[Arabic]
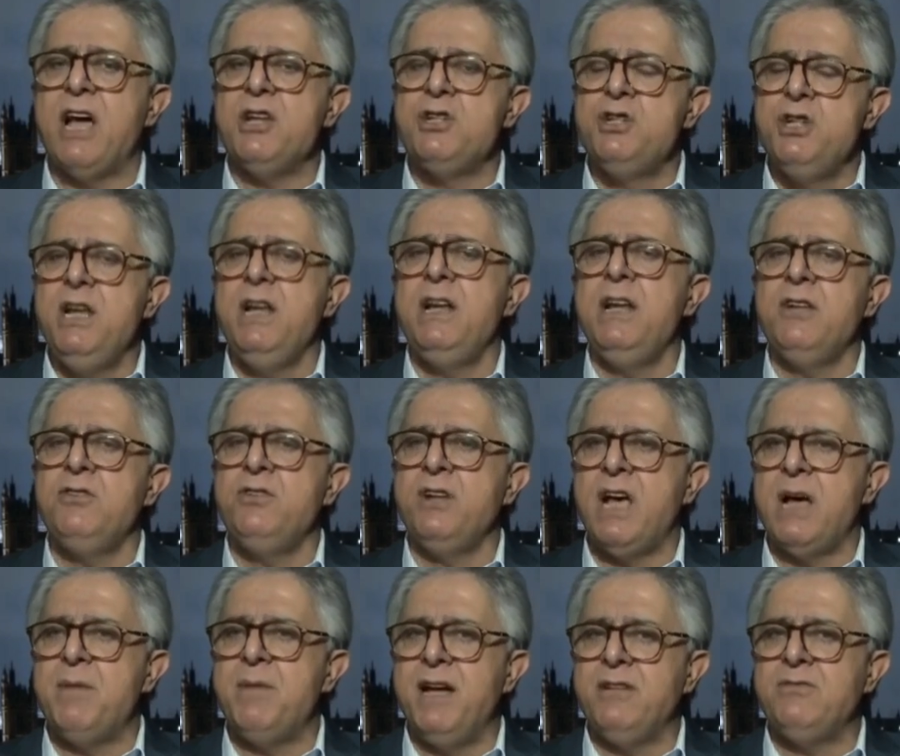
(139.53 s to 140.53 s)
تاجيل طيب.
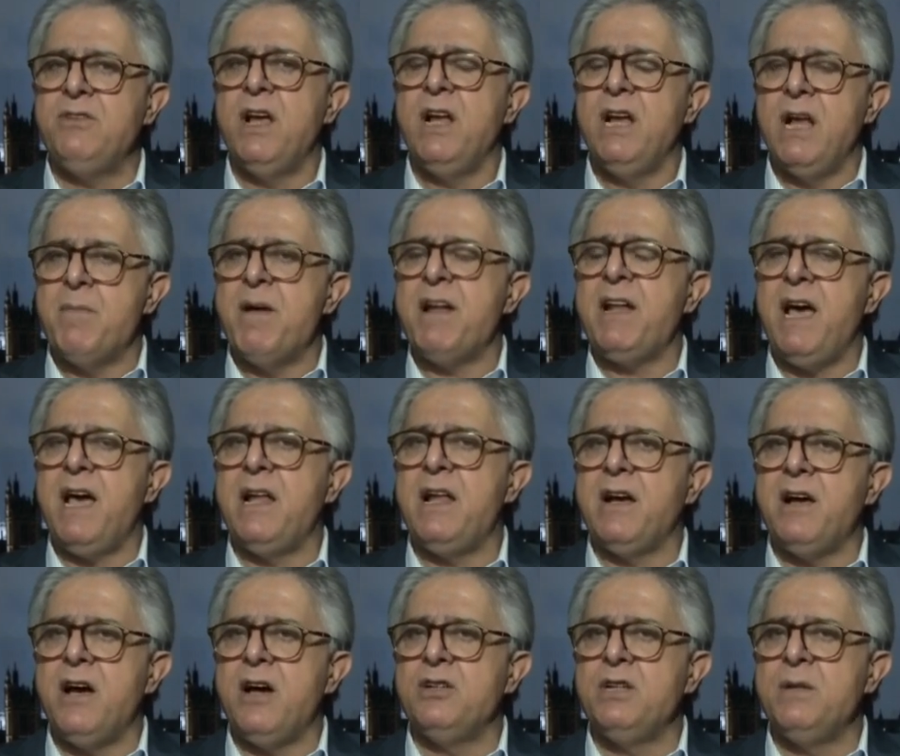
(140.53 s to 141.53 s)
الانتخابات لمرحله
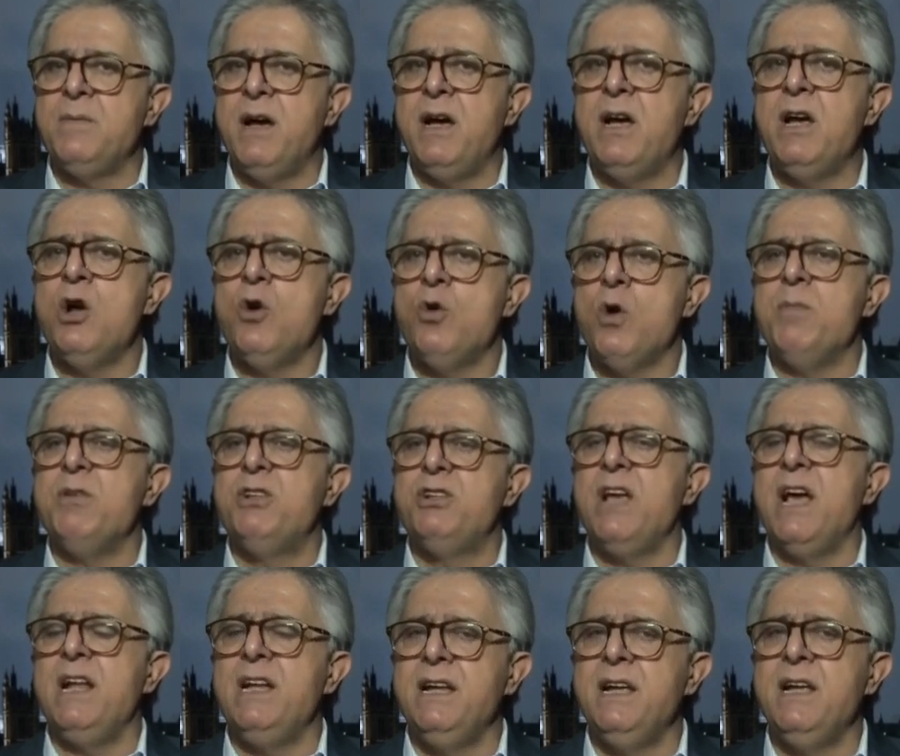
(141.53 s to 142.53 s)
قادمه
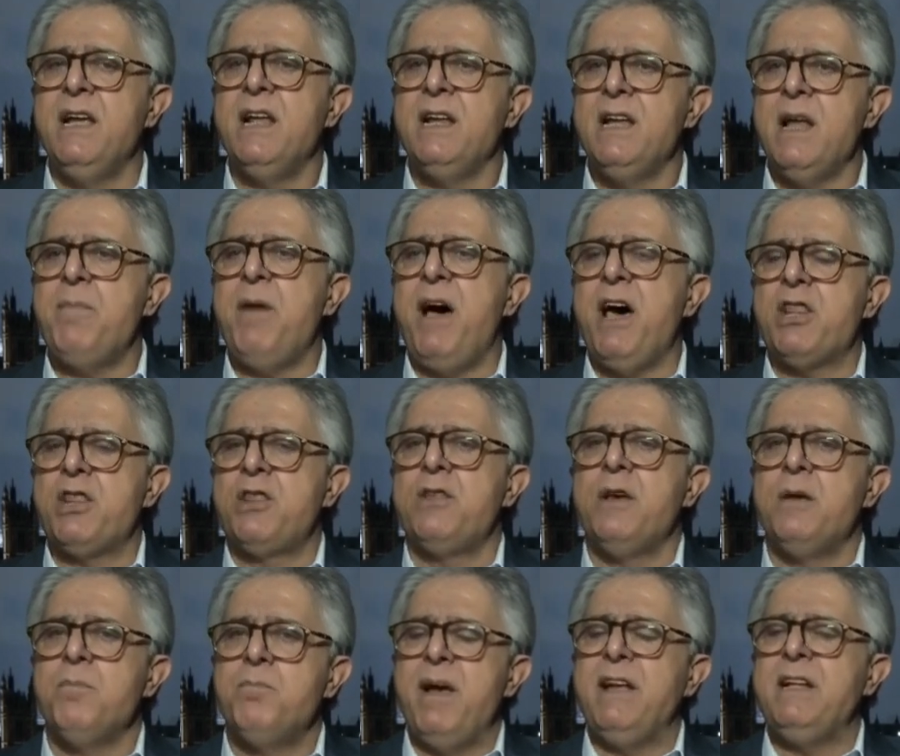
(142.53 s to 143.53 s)
وبالتالي نبحث
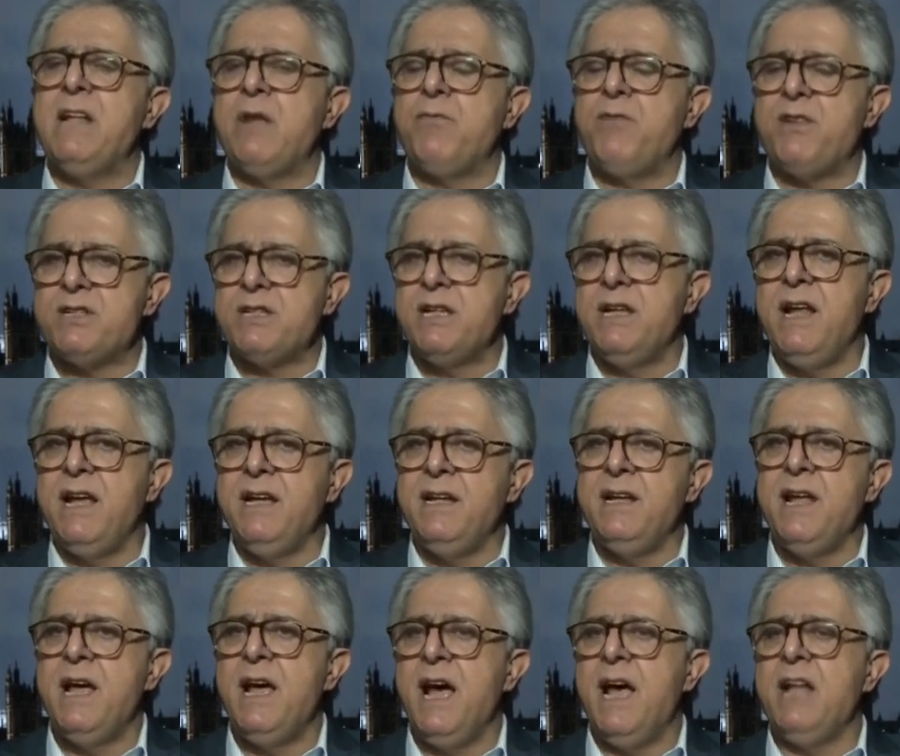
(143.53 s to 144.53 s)
بين الفصيلين
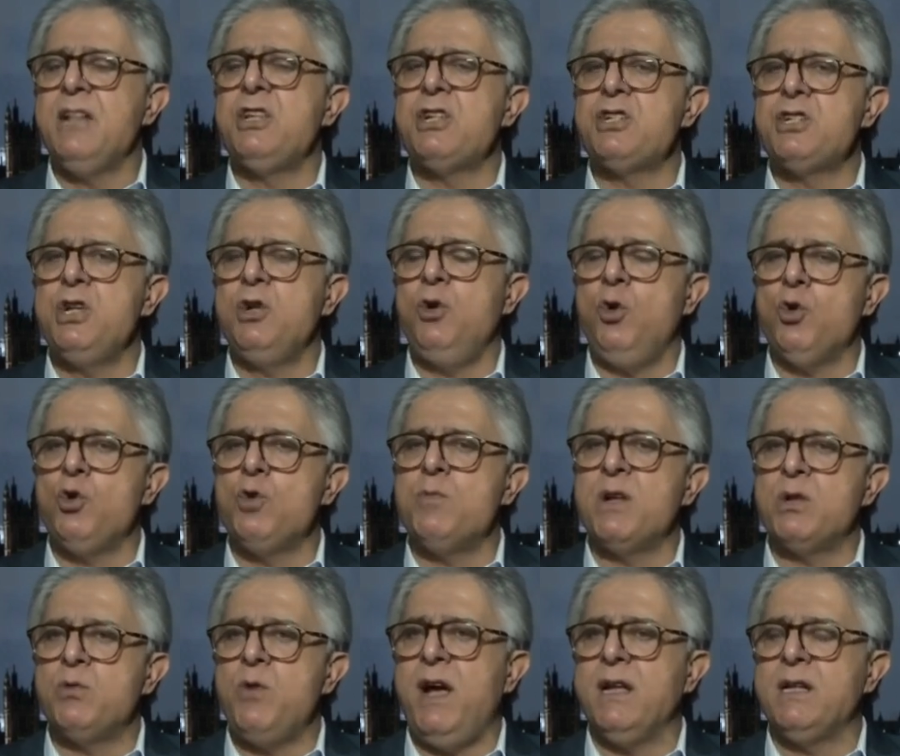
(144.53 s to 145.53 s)
عن تشكيل
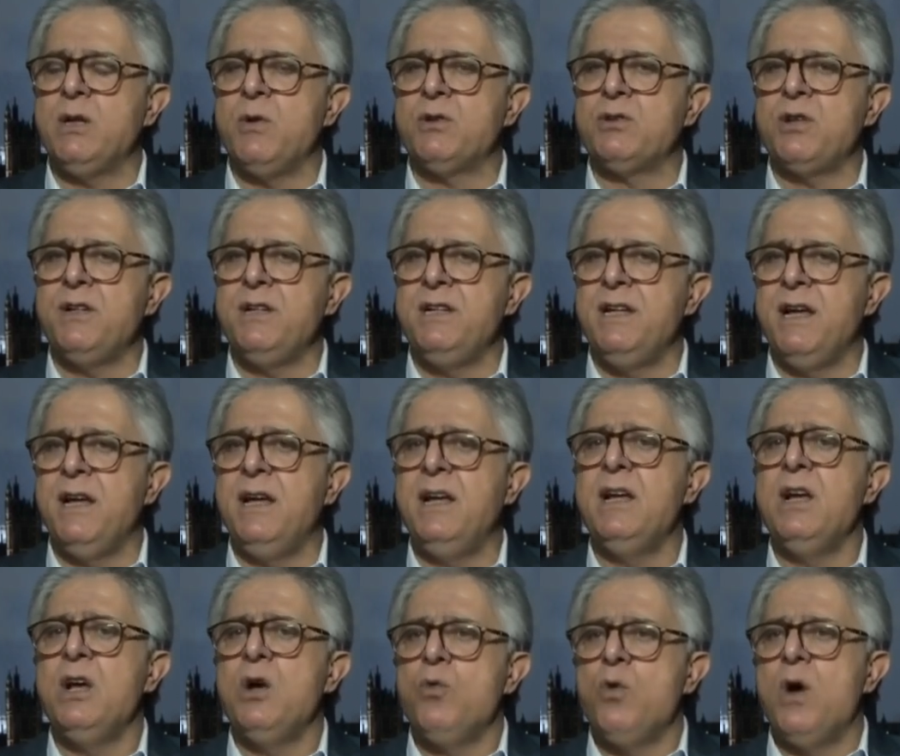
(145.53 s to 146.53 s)
حكومه وحده وطنيه
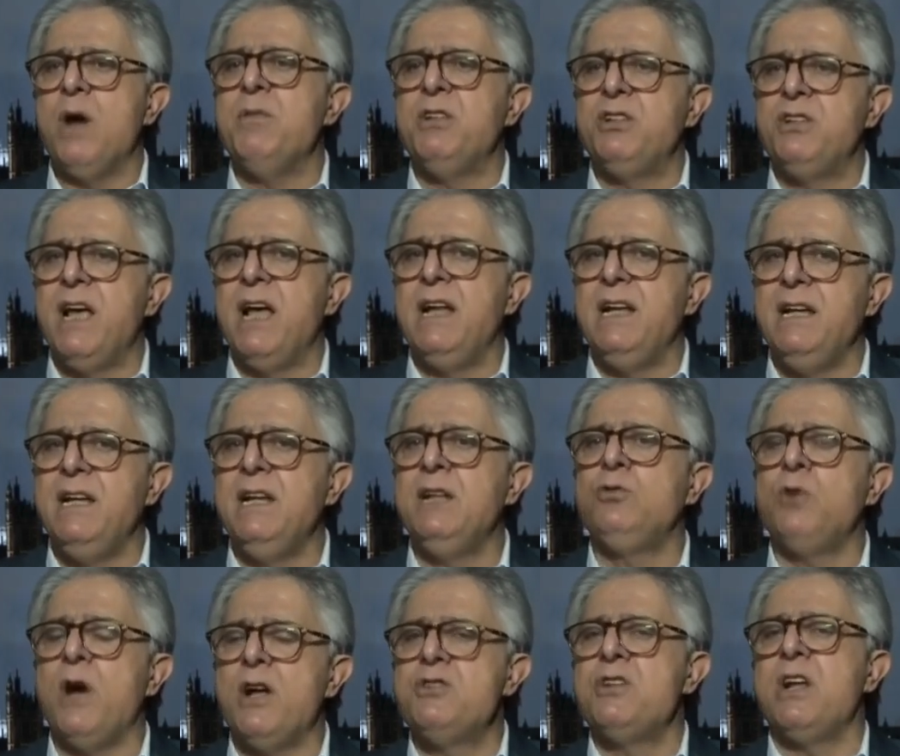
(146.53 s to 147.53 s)
وبالتالي وبالتالي
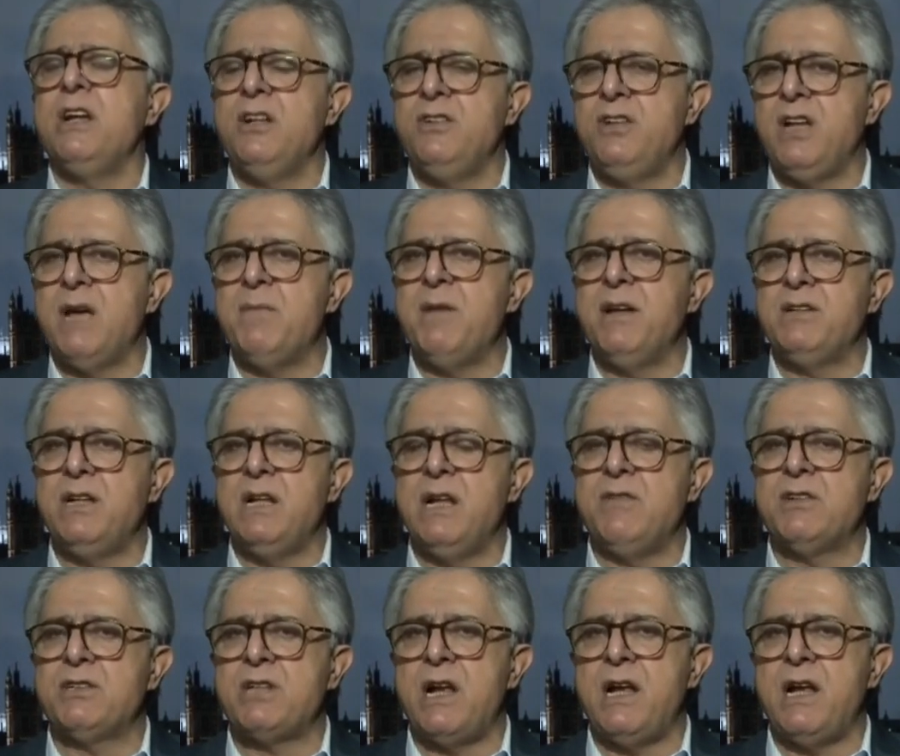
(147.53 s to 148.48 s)
تؤجل الانتخابات الى فتره